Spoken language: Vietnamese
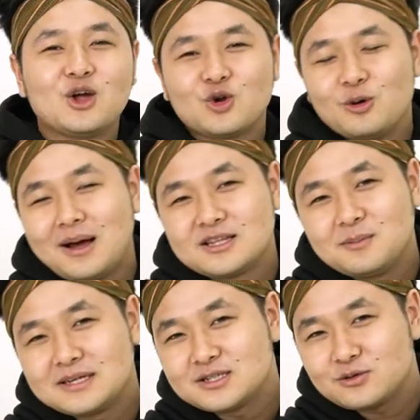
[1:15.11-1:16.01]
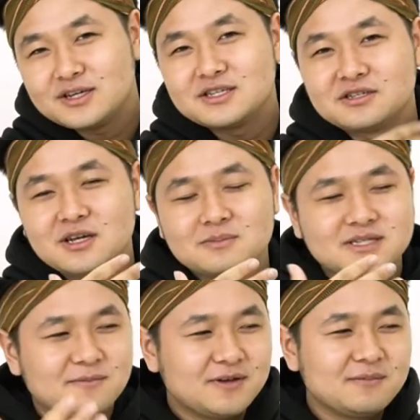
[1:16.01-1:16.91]
Đối với bản thân mình sau khi trải nghiệm
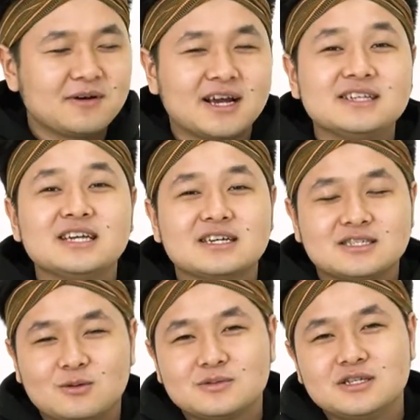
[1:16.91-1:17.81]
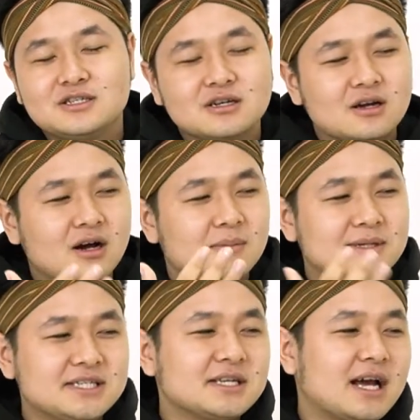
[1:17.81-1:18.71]
xem phim và nghe nhạc xong trên chiếc ờ,
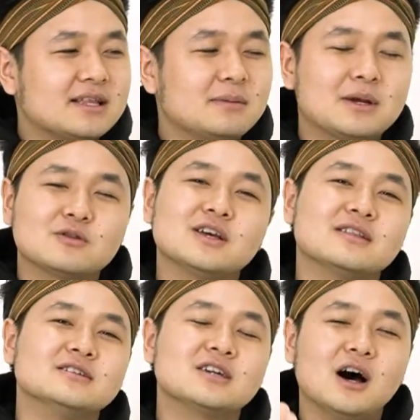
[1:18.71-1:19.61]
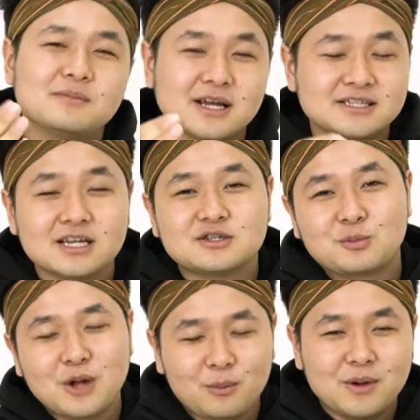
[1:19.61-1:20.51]
PC này thì mình có thể thấy rằng âm thanh rất là
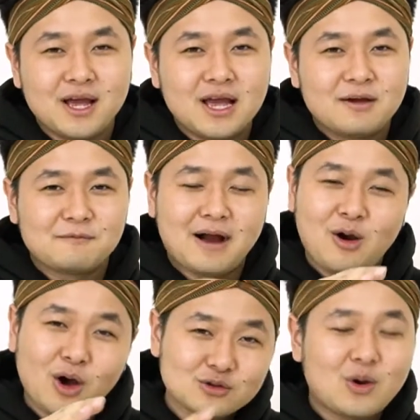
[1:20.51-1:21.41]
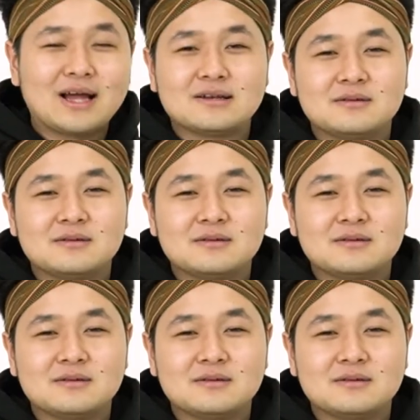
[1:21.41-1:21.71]
sống động và hoàn toàn